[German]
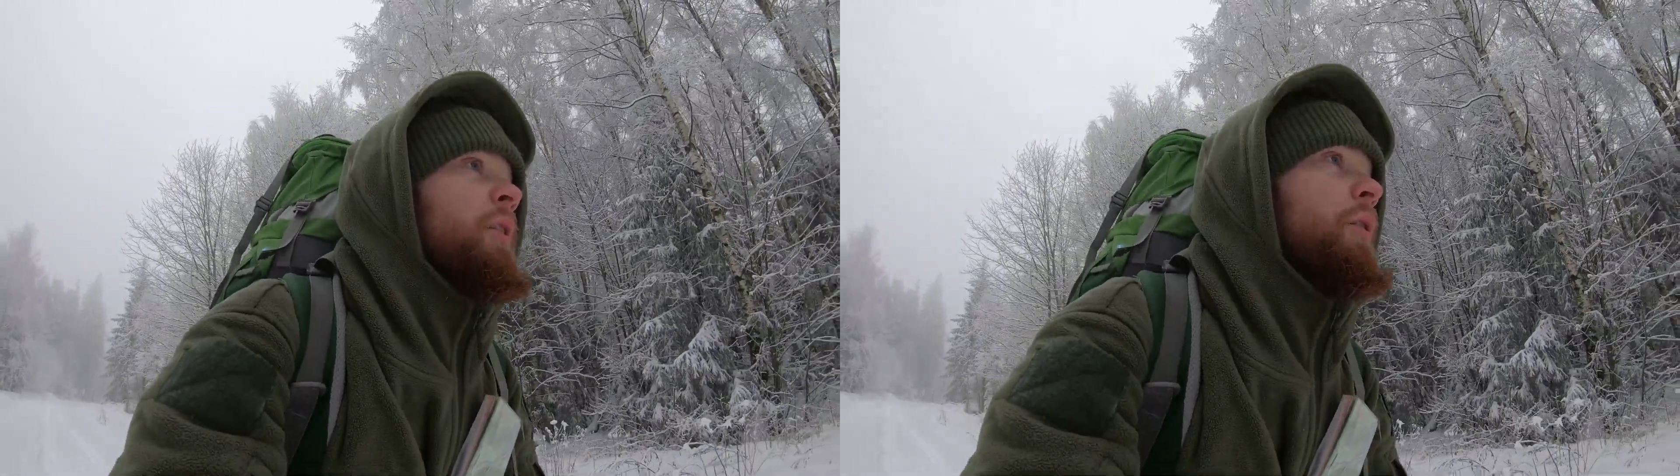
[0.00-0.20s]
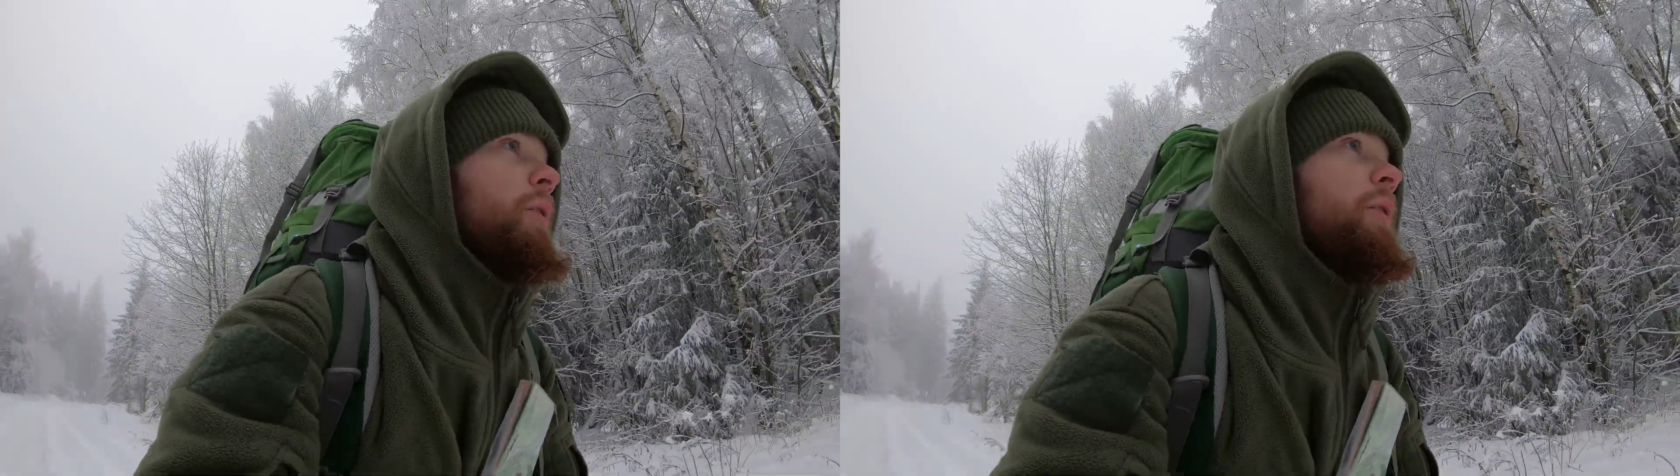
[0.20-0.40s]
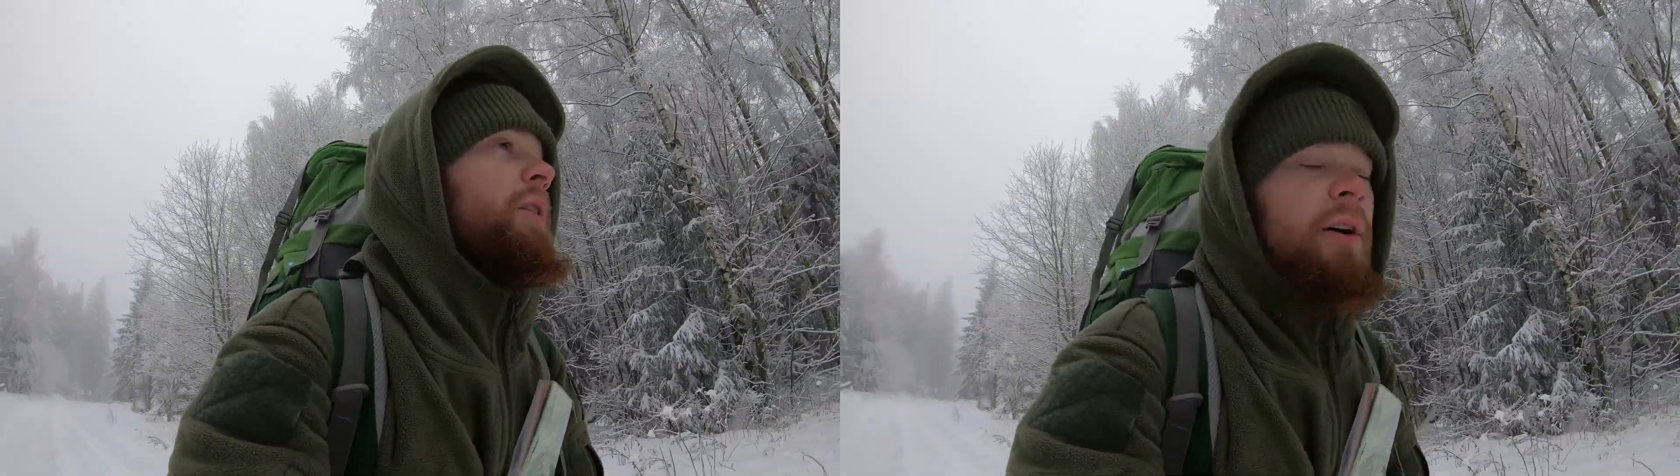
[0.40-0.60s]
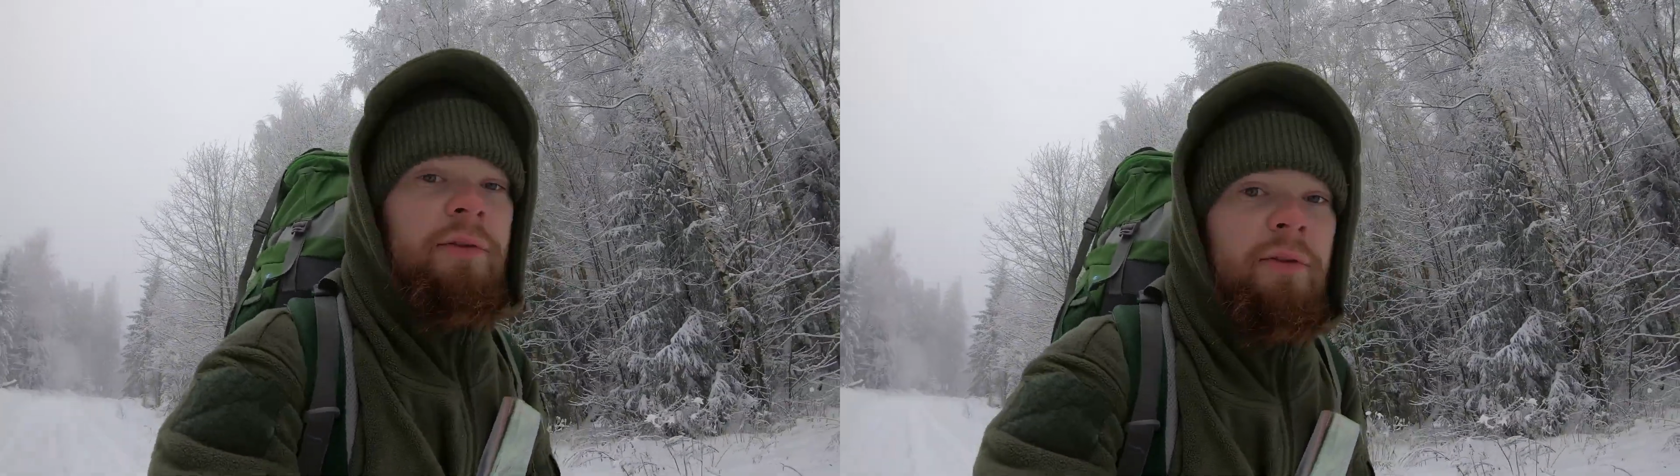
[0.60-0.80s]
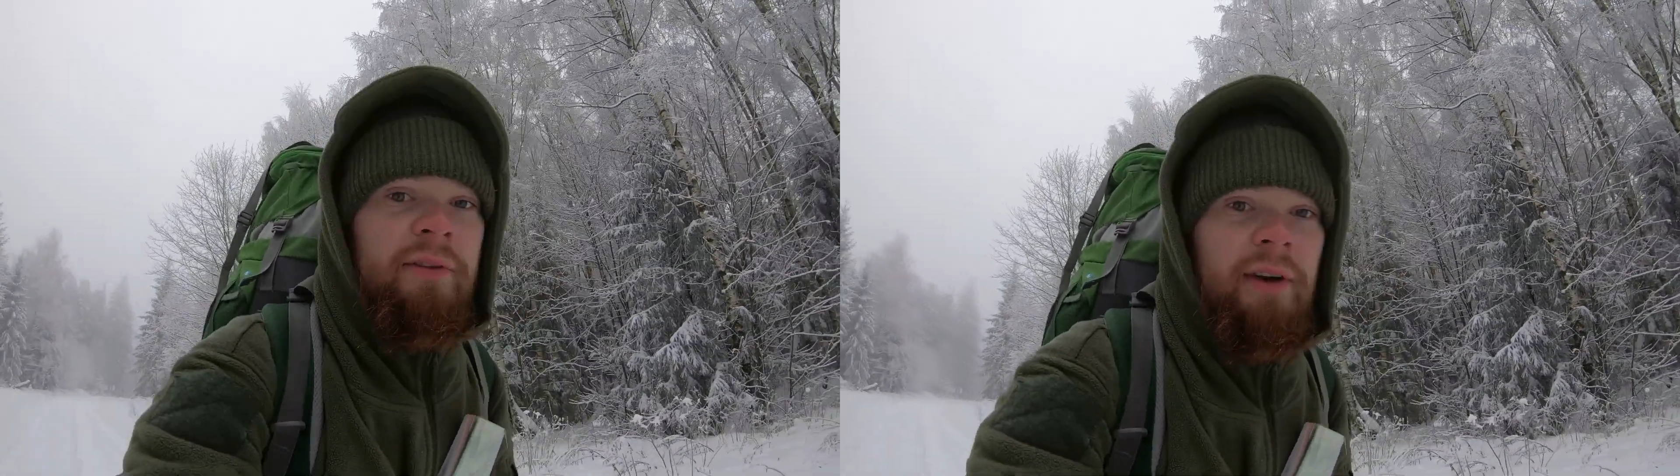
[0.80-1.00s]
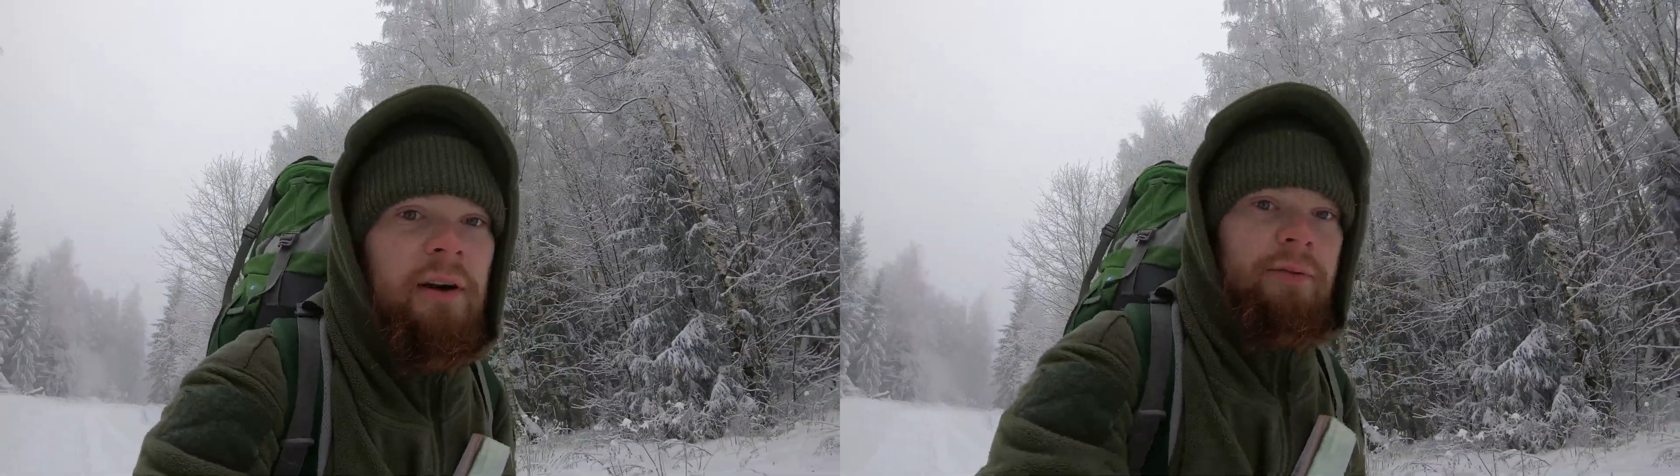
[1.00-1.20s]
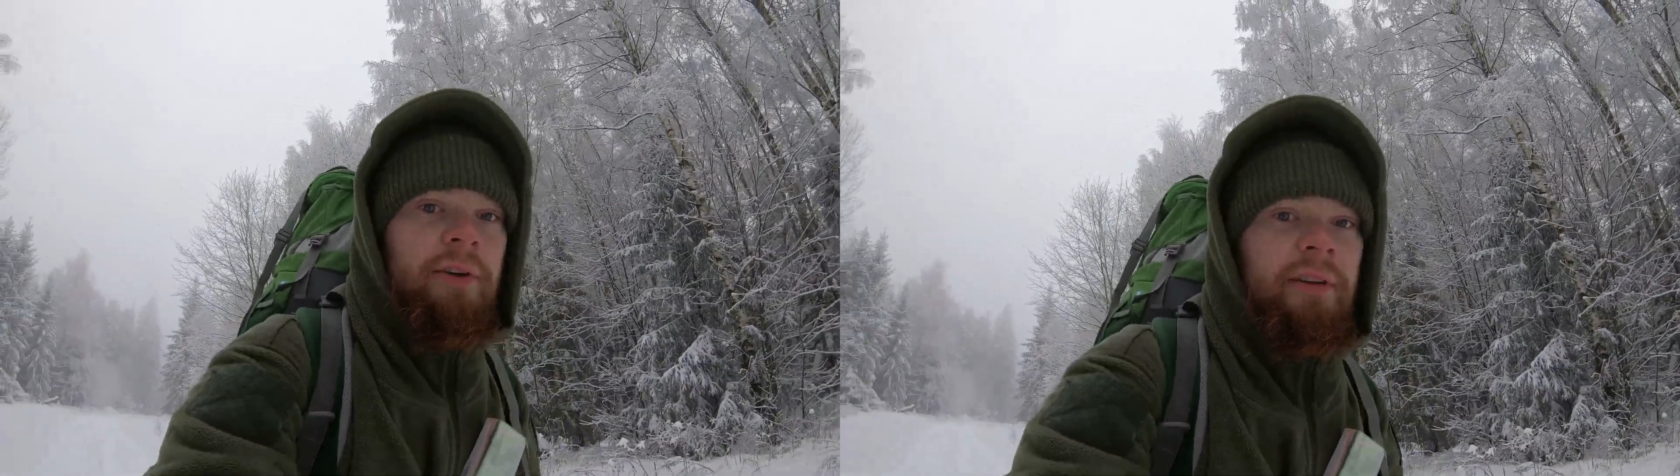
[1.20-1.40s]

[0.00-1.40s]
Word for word: und ich würde sagen, auf